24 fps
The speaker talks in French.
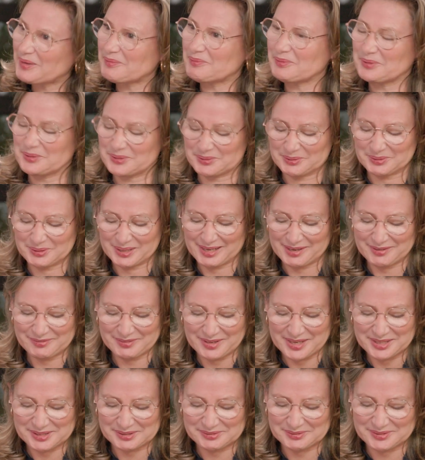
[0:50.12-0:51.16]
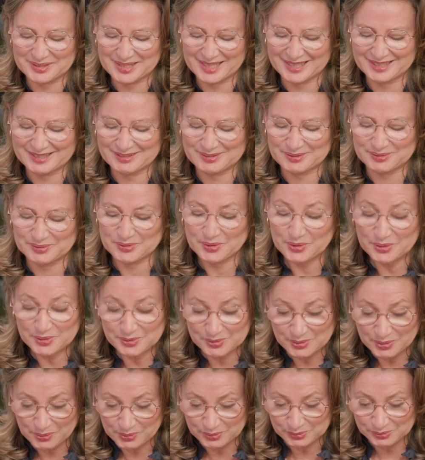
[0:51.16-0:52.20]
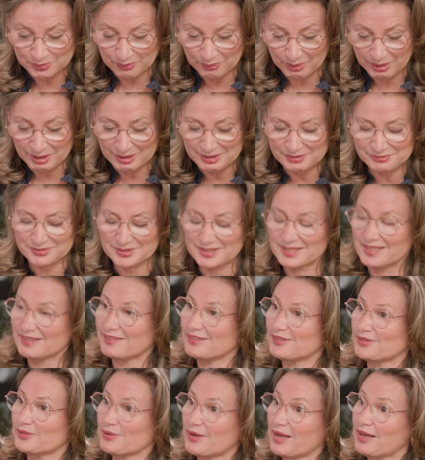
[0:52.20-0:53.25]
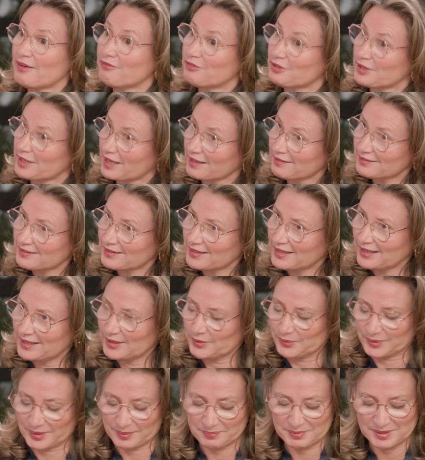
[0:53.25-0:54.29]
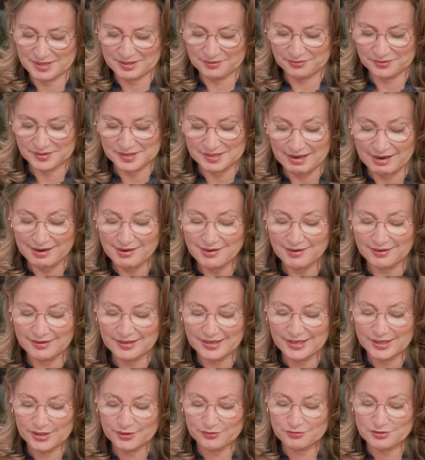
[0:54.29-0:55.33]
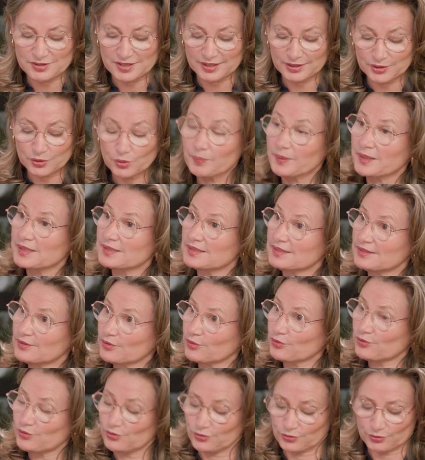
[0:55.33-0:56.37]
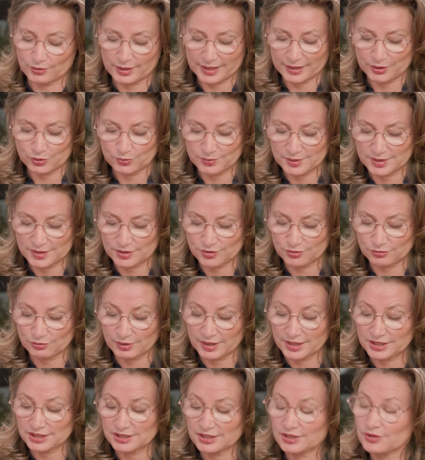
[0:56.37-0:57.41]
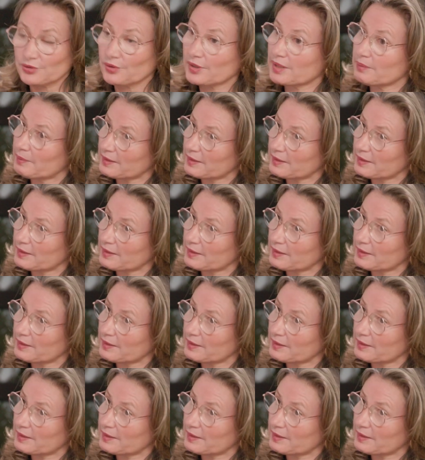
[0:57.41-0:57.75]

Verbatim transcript: Bonjour Claire Farge, vous êtes docteur en droit, vous êtes avocate au cabinet FIDAL, vous êtes coprésidente de la commission ingénierie